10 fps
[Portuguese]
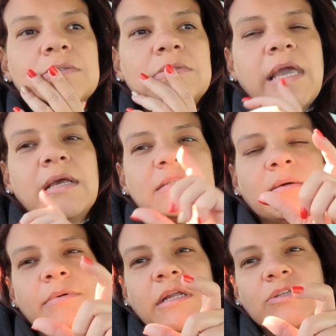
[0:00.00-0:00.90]
tem a
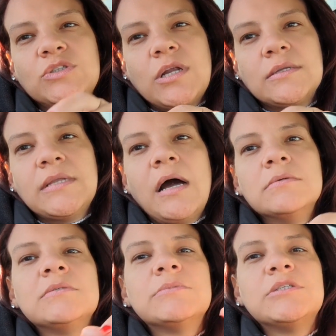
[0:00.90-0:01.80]
semana de
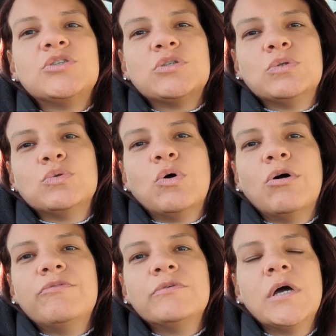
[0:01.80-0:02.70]
Natal, semana de Ano
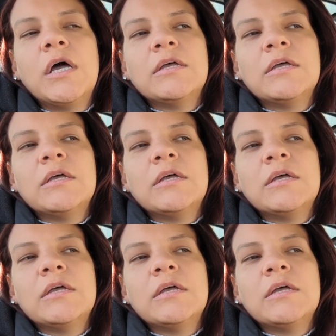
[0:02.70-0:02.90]
Novo,